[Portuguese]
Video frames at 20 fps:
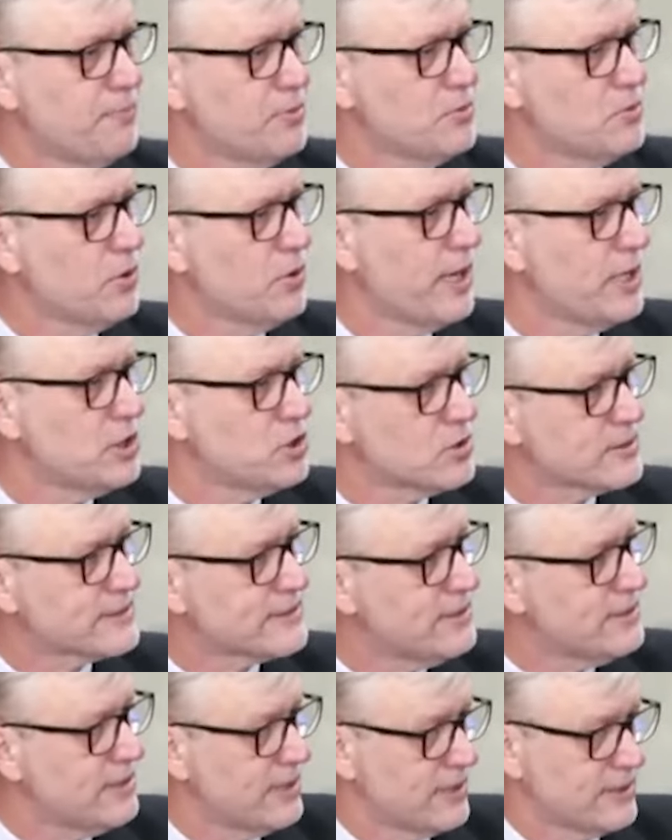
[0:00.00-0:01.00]
do rei
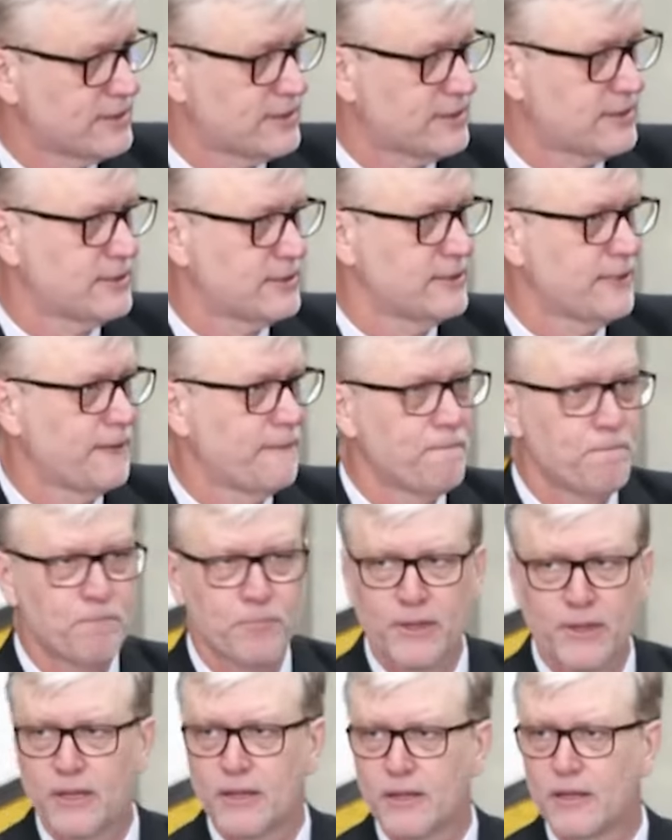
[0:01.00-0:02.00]
Josias.
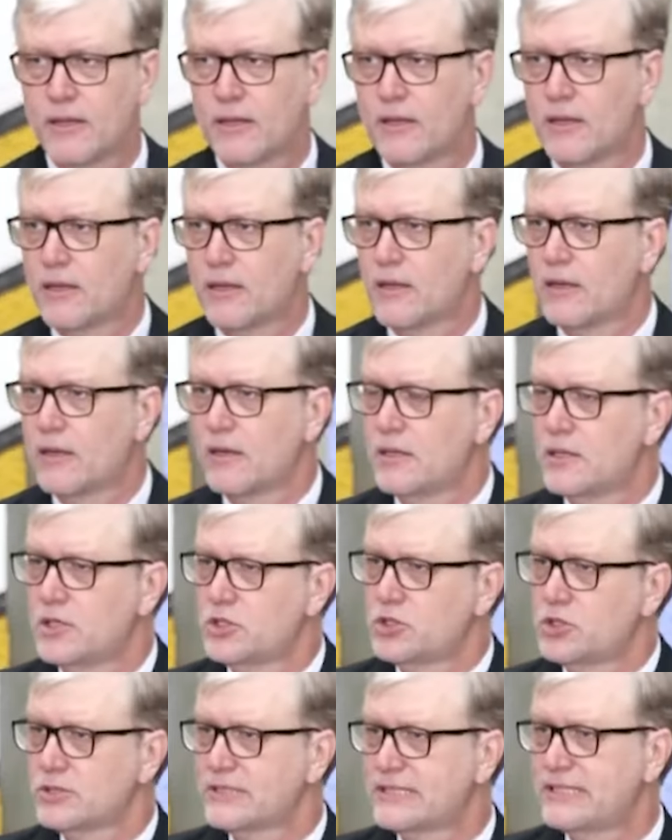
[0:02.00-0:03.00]

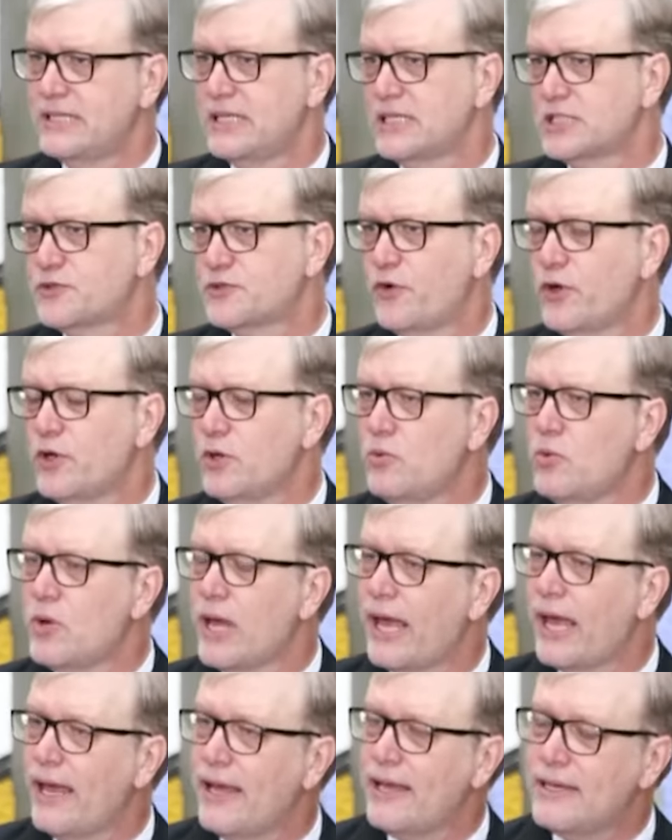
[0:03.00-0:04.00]
Josias foi um
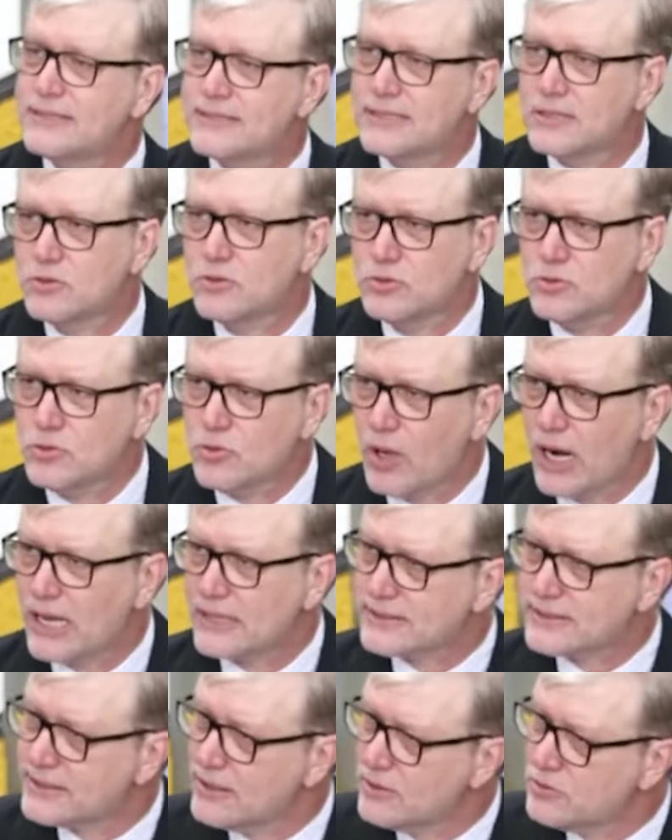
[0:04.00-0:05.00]
rei segundo o
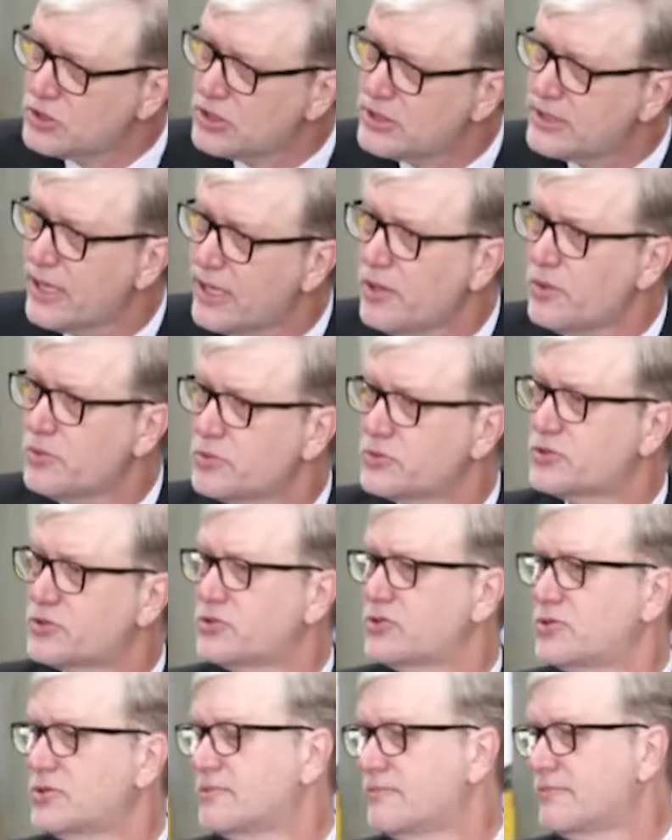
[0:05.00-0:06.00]
coração de
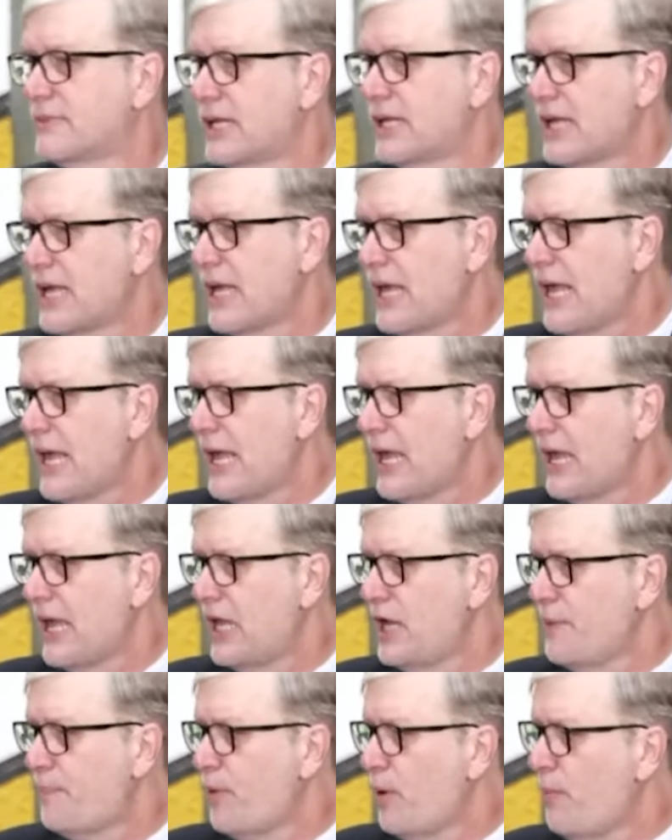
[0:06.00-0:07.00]
Deus.
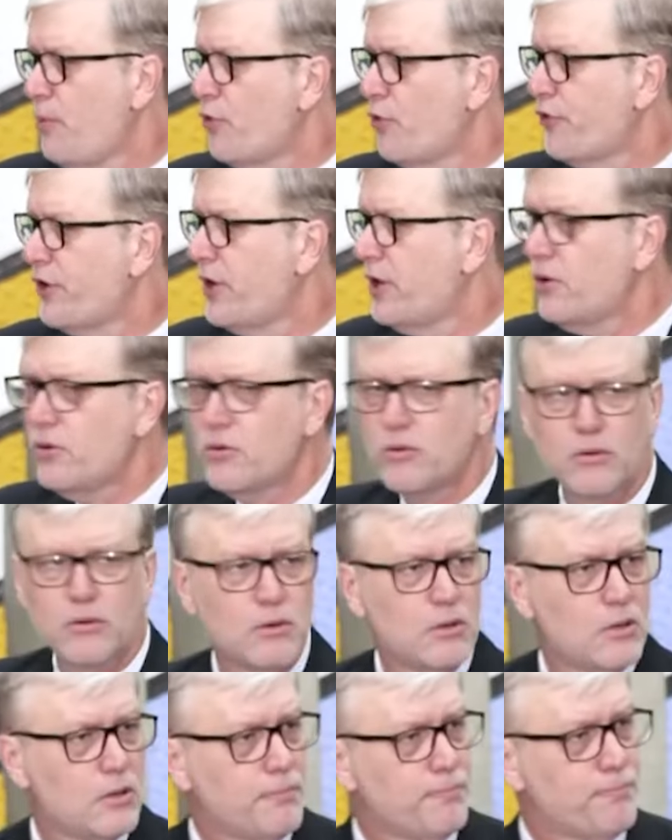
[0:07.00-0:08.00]
Ele promoveu
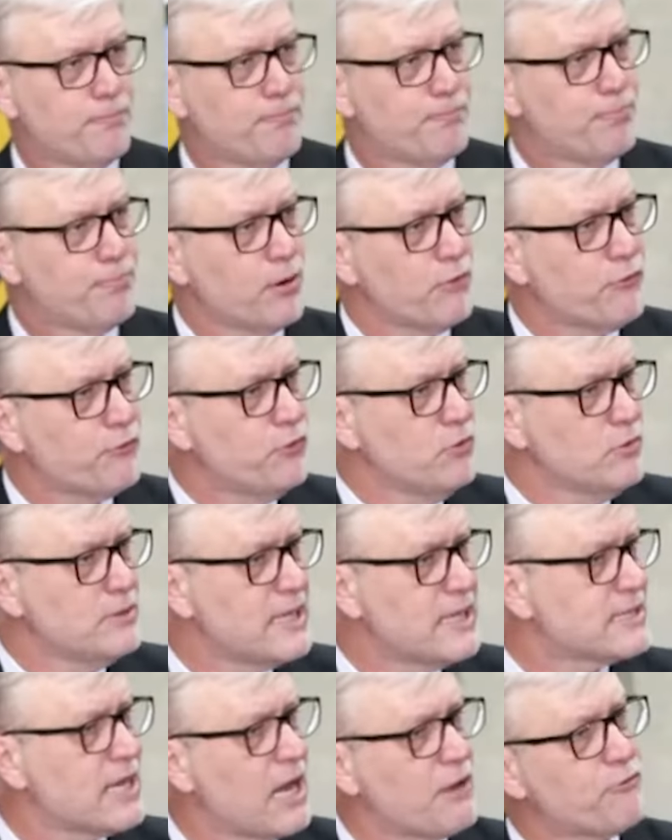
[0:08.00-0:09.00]

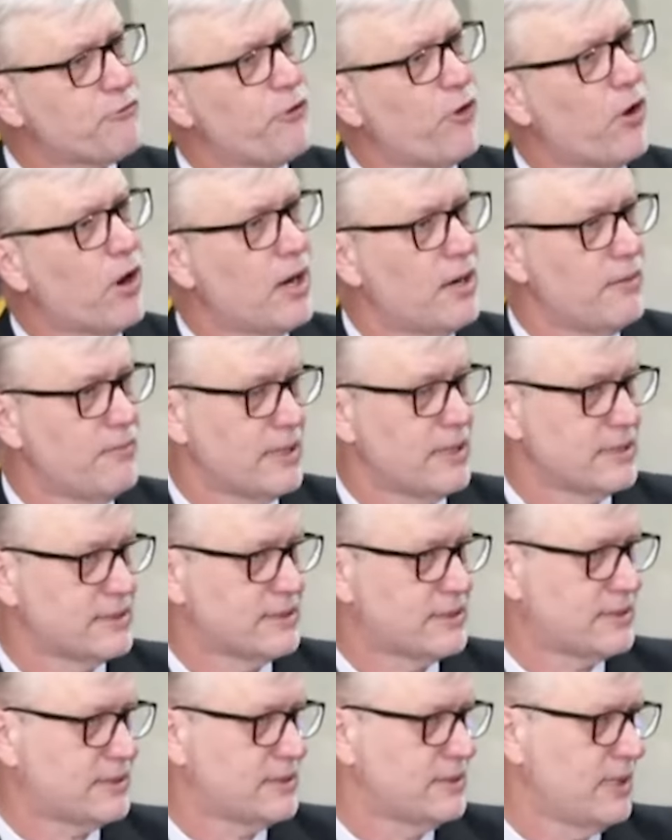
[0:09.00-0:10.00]
profundas
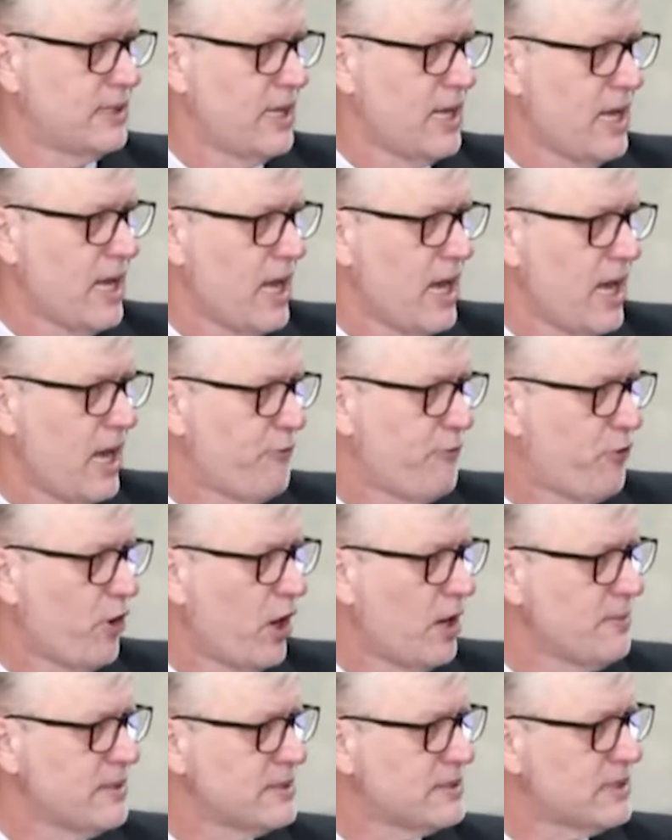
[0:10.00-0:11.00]
reformas,
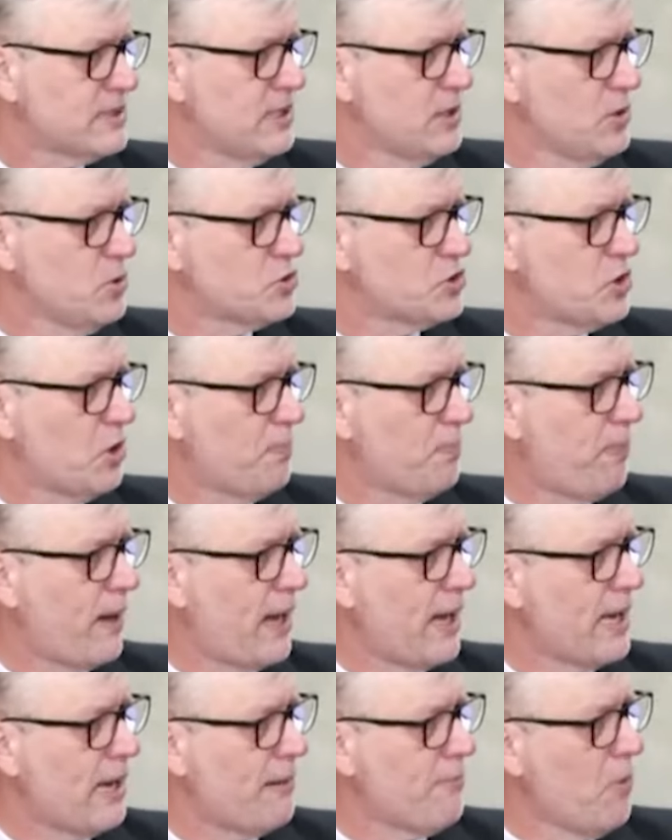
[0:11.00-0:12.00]
Reformas que o seu
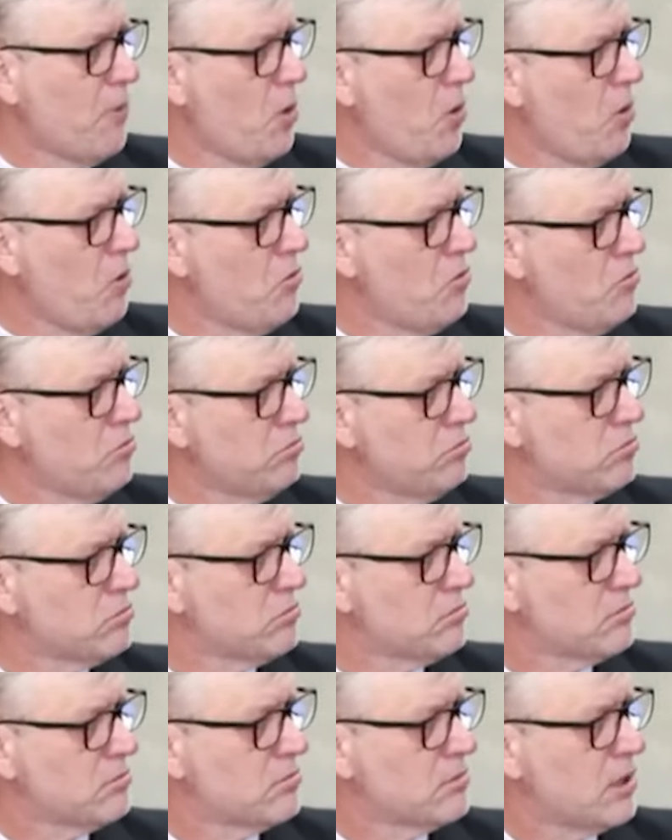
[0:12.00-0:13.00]
pai Amon,
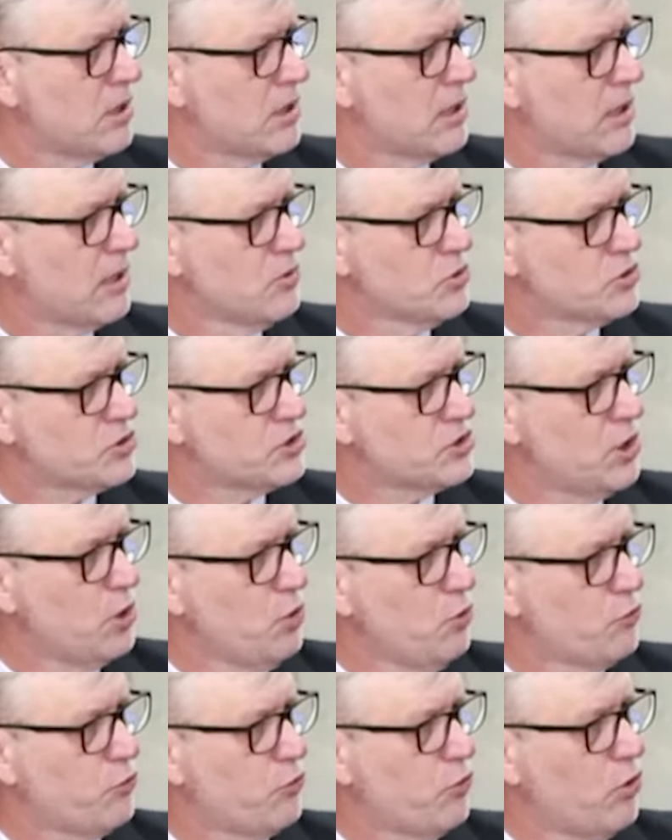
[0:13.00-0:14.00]
o
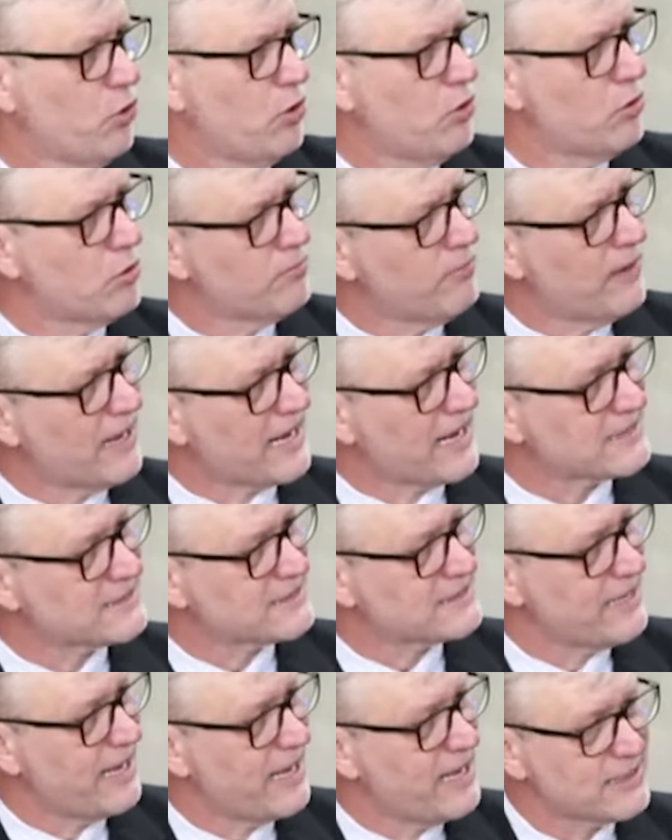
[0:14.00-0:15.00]
seu avô
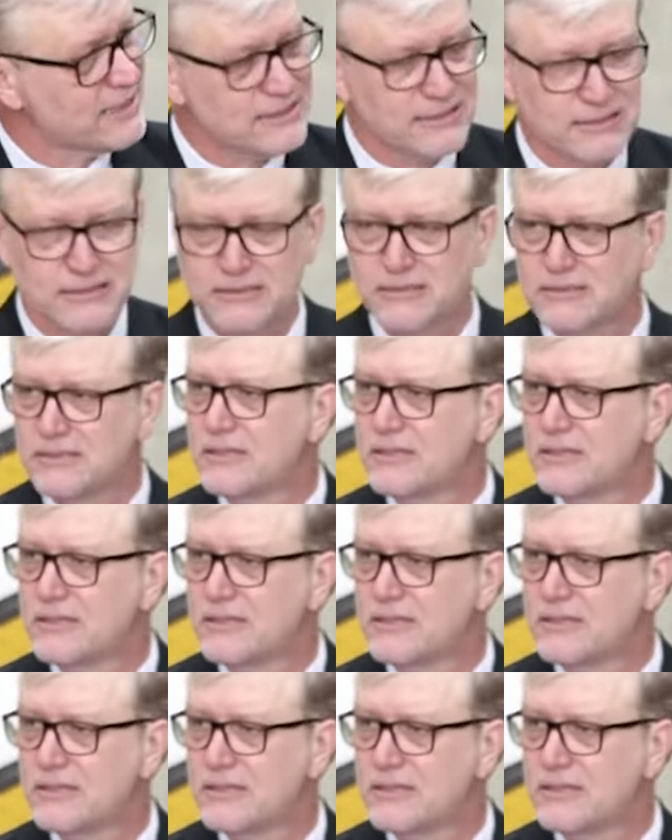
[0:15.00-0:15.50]
Manassés,